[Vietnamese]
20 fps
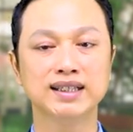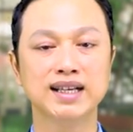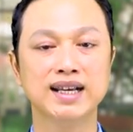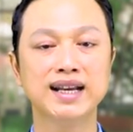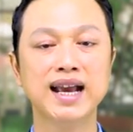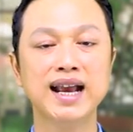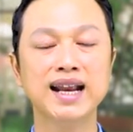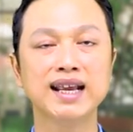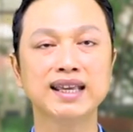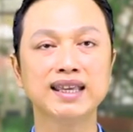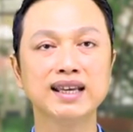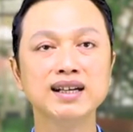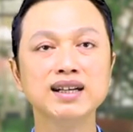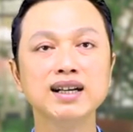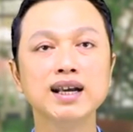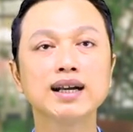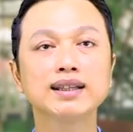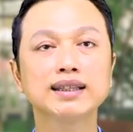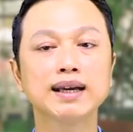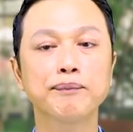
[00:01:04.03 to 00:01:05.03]
Thì đây là
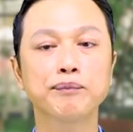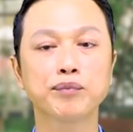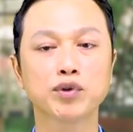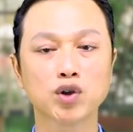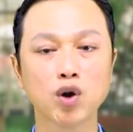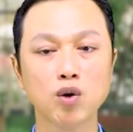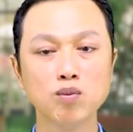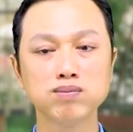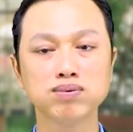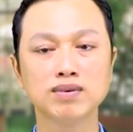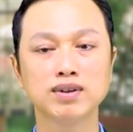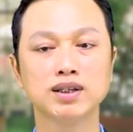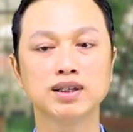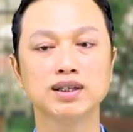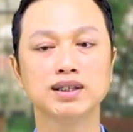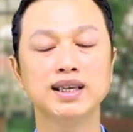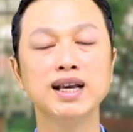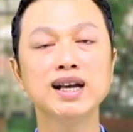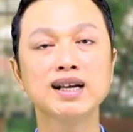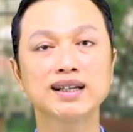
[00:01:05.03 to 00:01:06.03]
những nơi tập trung
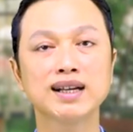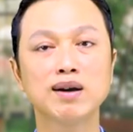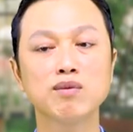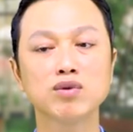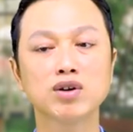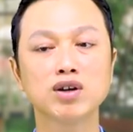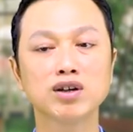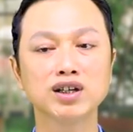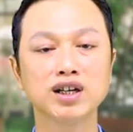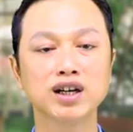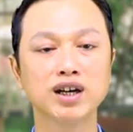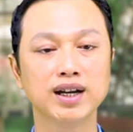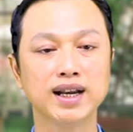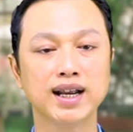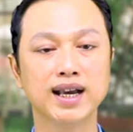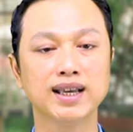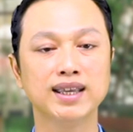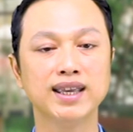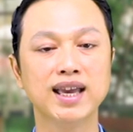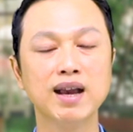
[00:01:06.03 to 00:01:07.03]
rất đông con người
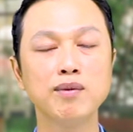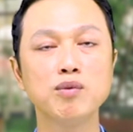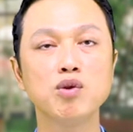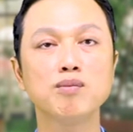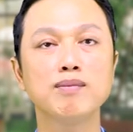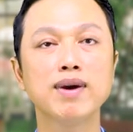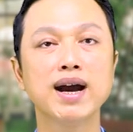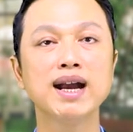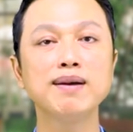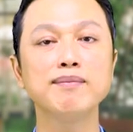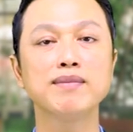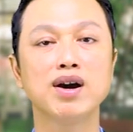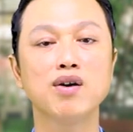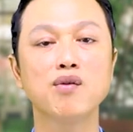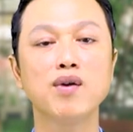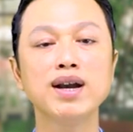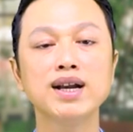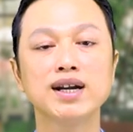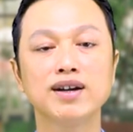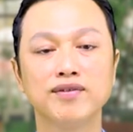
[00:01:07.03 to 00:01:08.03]
nè, dễ buôn bán,
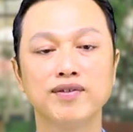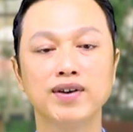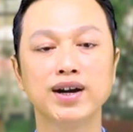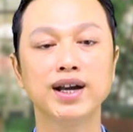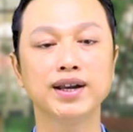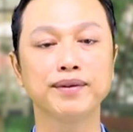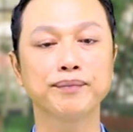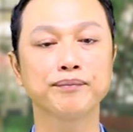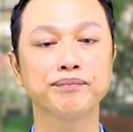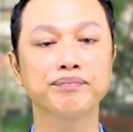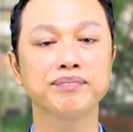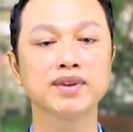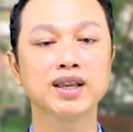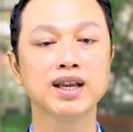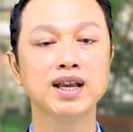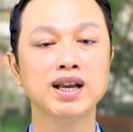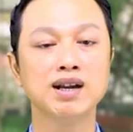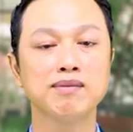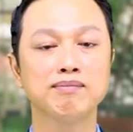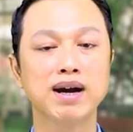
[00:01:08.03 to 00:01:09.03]
mở quán cà phê.
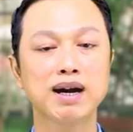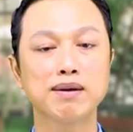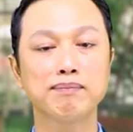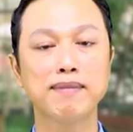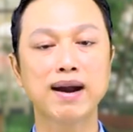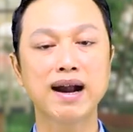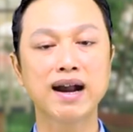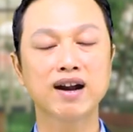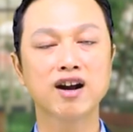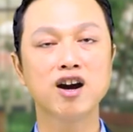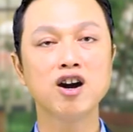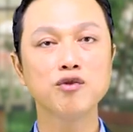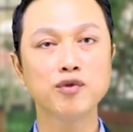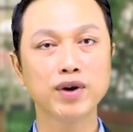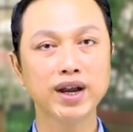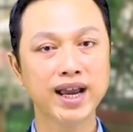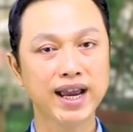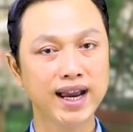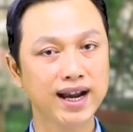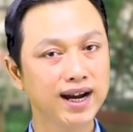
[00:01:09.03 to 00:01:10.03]
Mặt bằng có
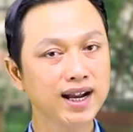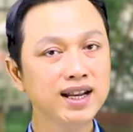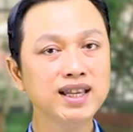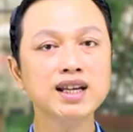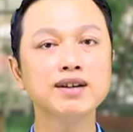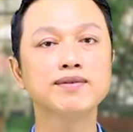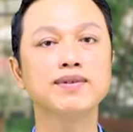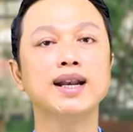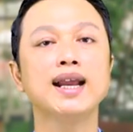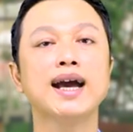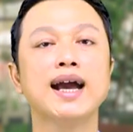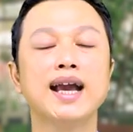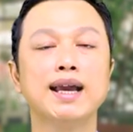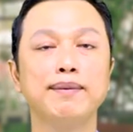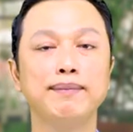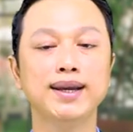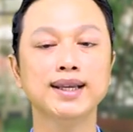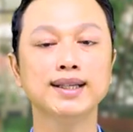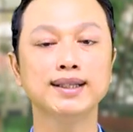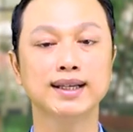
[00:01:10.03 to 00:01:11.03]
vỉa hè ít nhất phải là
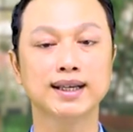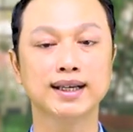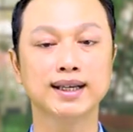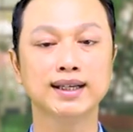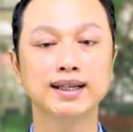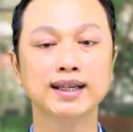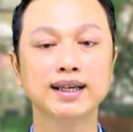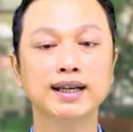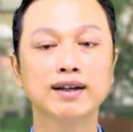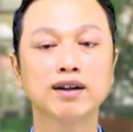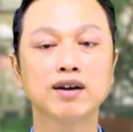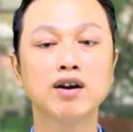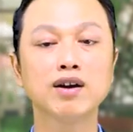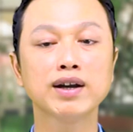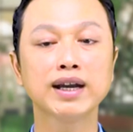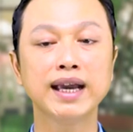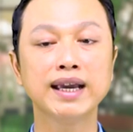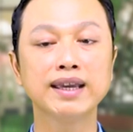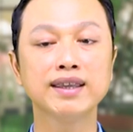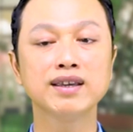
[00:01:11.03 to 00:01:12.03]
hai mét nè,
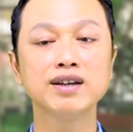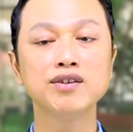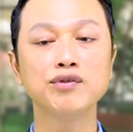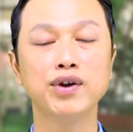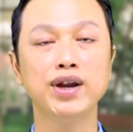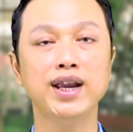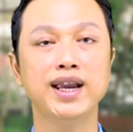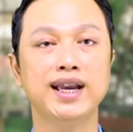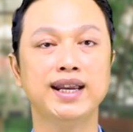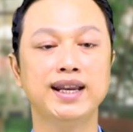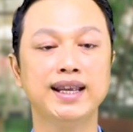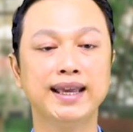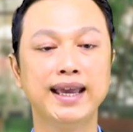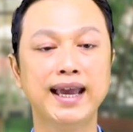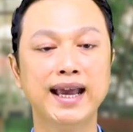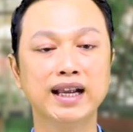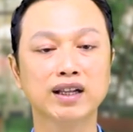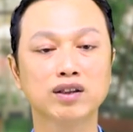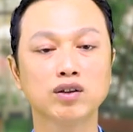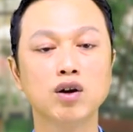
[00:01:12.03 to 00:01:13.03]
có cây trước vỉa hè thì
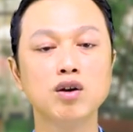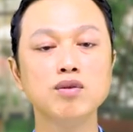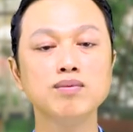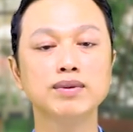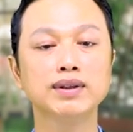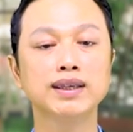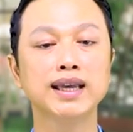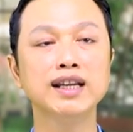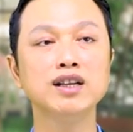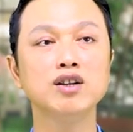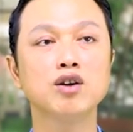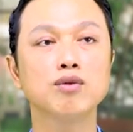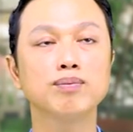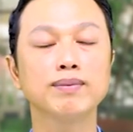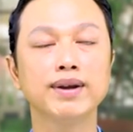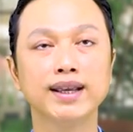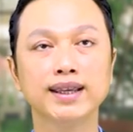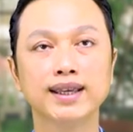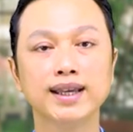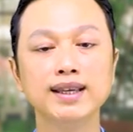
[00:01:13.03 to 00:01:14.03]
càng tốt, tránh
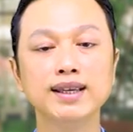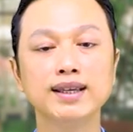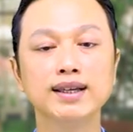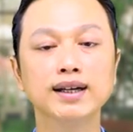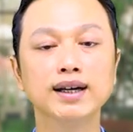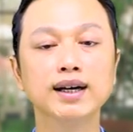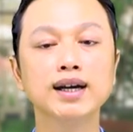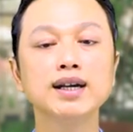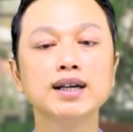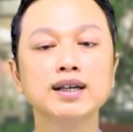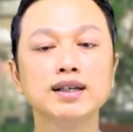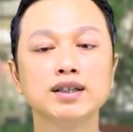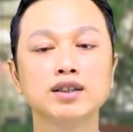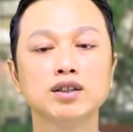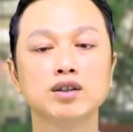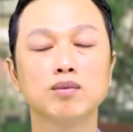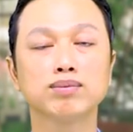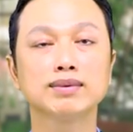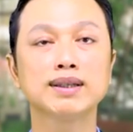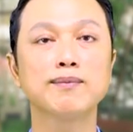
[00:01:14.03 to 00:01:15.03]
cột điện chính giữa
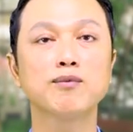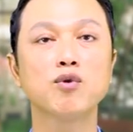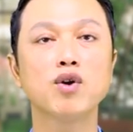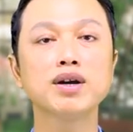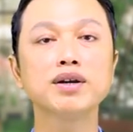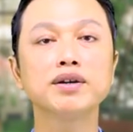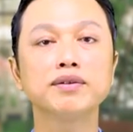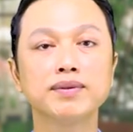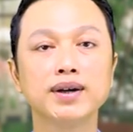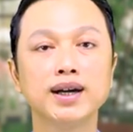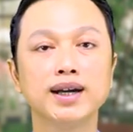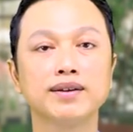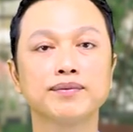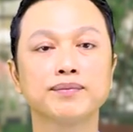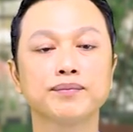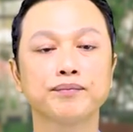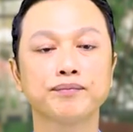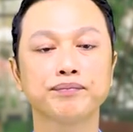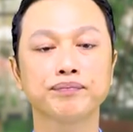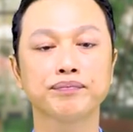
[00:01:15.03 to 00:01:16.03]
trung tâm quán cà phê.